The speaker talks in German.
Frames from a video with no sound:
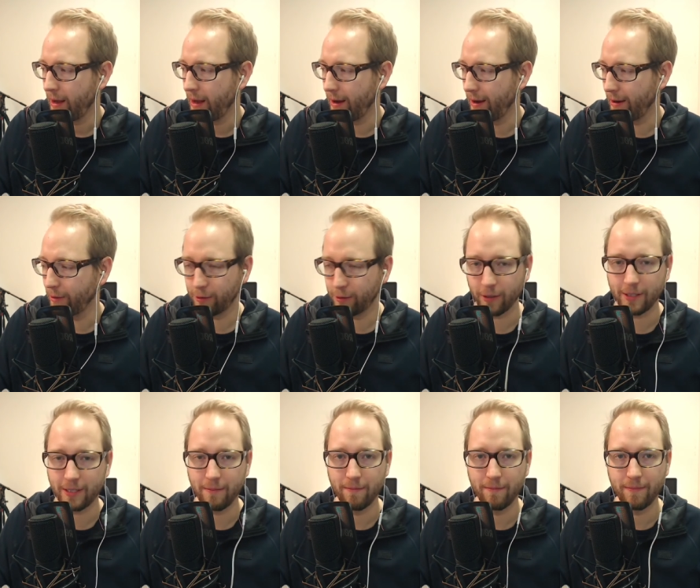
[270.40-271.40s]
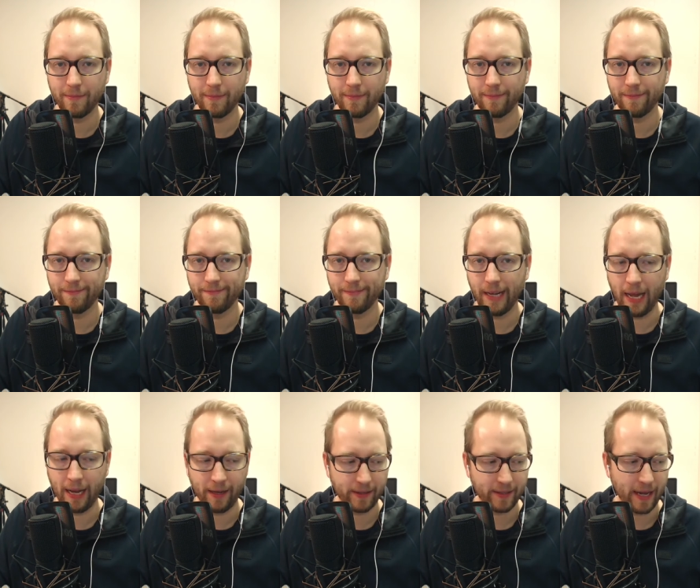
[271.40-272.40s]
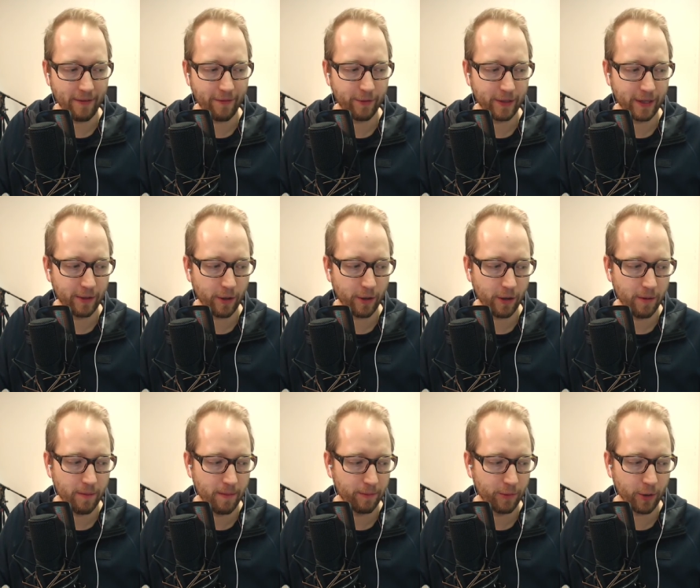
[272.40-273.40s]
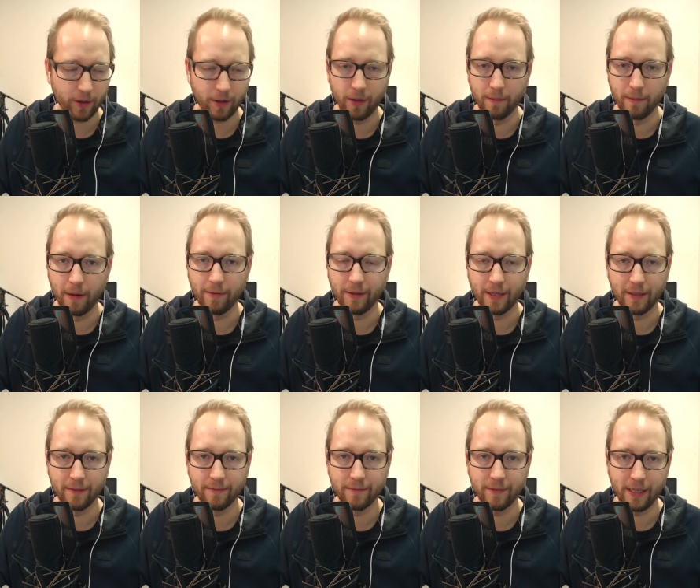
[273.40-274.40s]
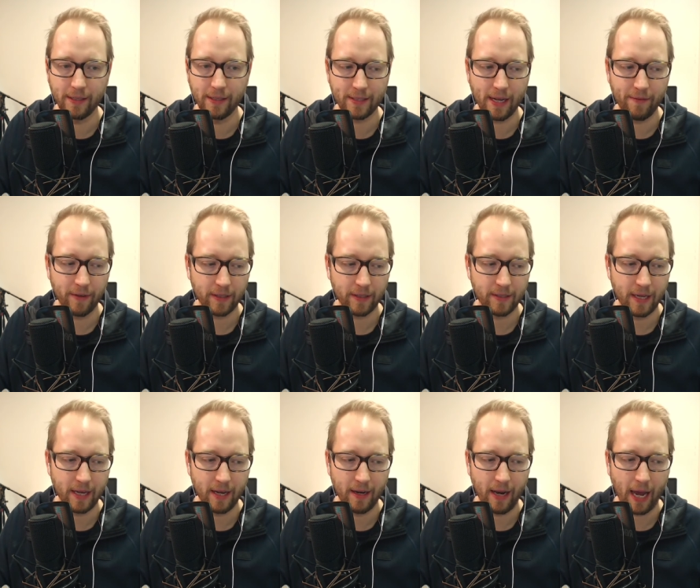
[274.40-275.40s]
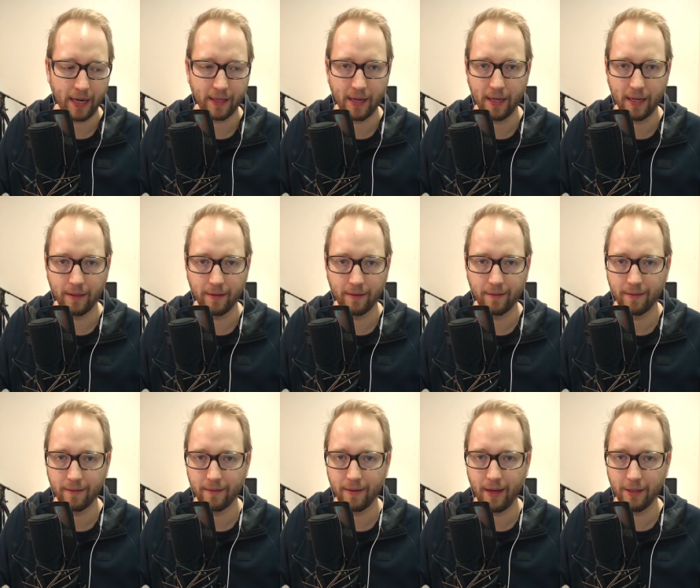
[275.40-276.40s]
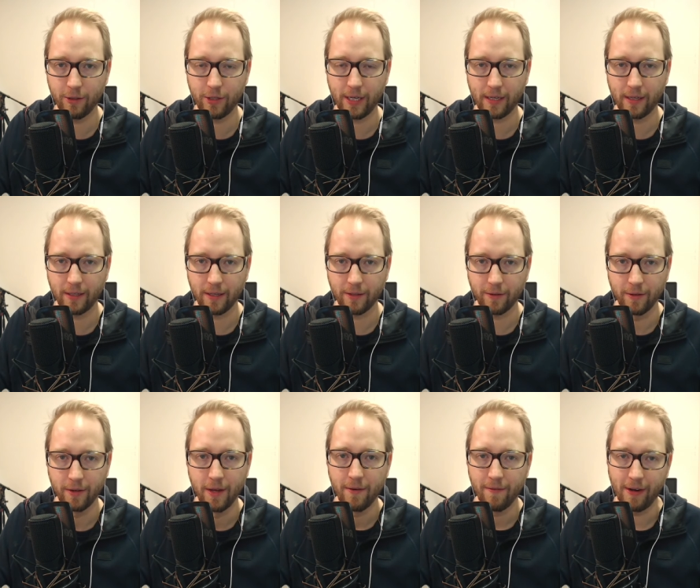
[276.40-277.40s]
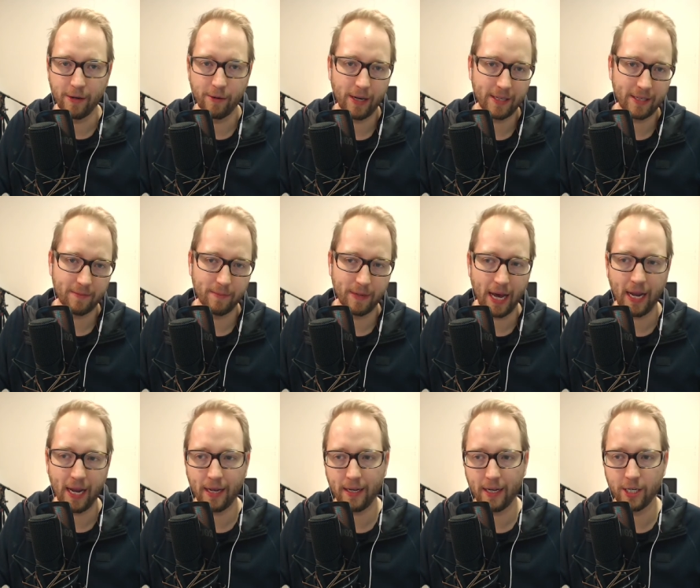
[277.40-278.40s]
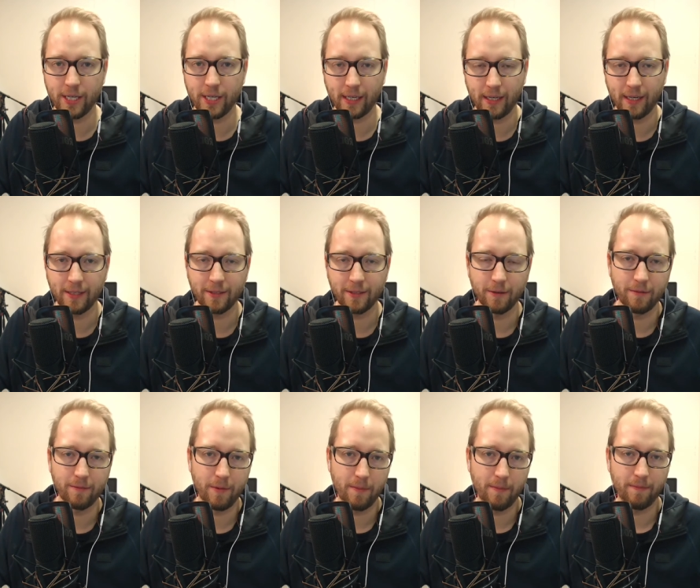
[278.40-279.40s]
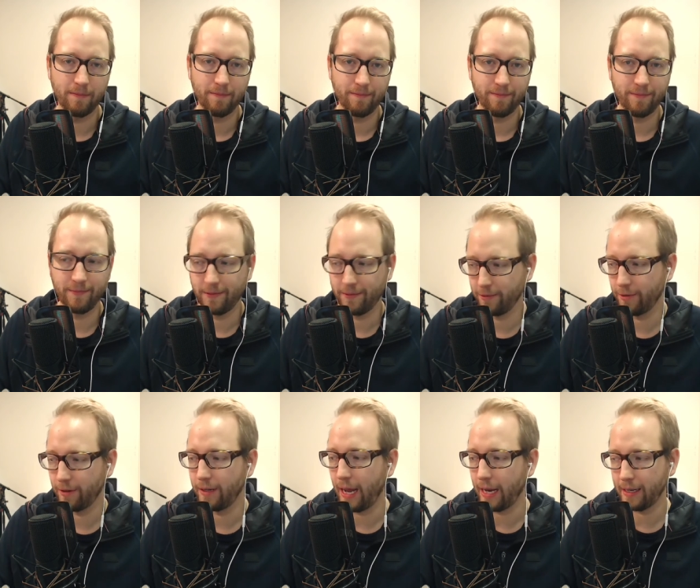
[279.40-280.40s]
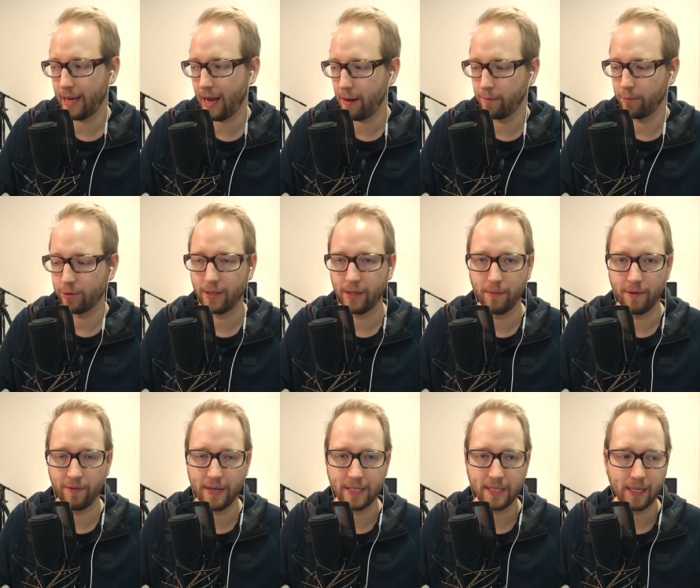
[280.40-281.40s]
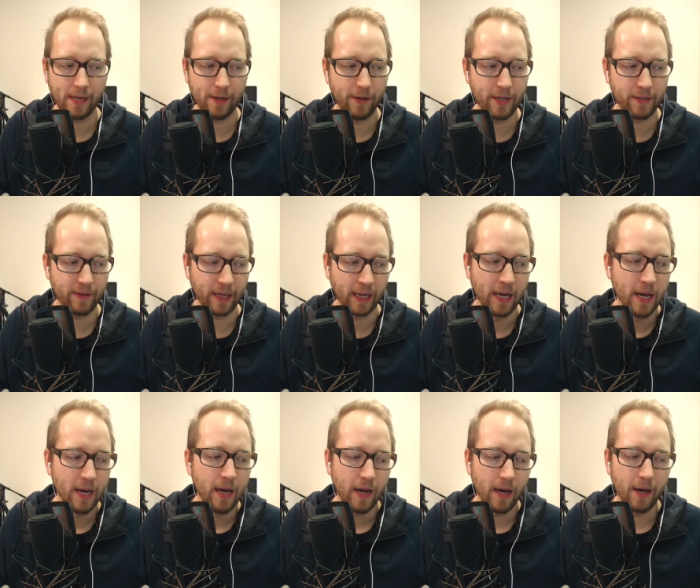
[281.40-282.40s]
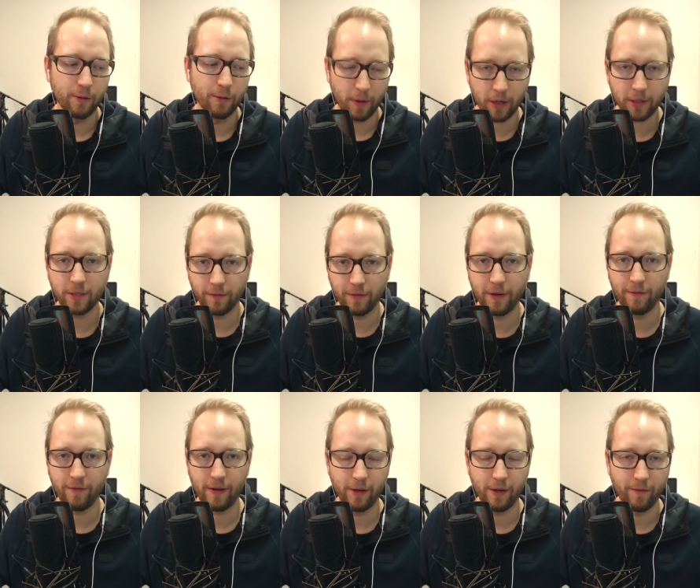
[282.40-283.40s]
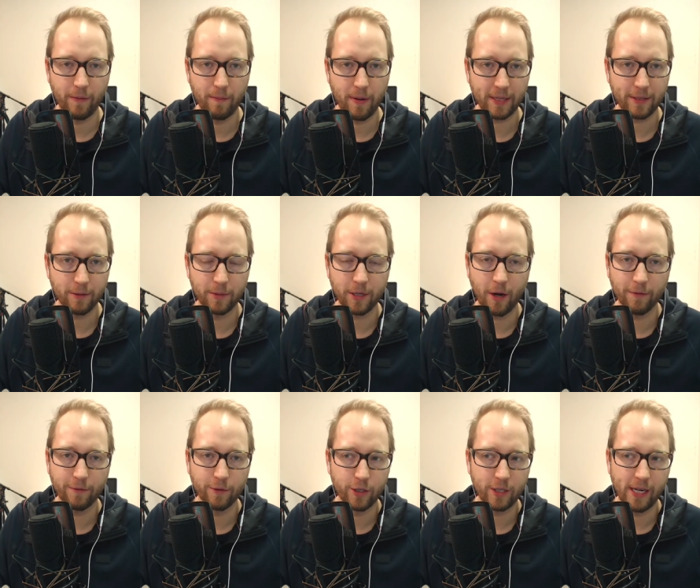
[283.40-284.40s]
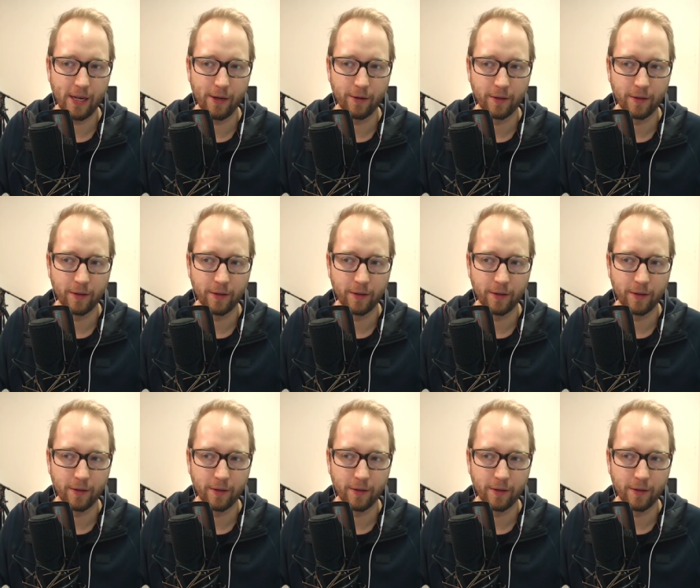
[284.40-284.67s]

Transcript: Äh, und trotzdem landet das iPhone dann doch im Dock immer wieder, weil das einfach halt sehr leicht ein, einzustecken ist. Also, weil du halt mit einer Hand einstecken kannst und beim so ein Lightning-Kabel musst du halt immer festhalten. Und deswegen, äh, du brauchst auf jeden Fall irgendwie einen Platz, um es aufzustellen.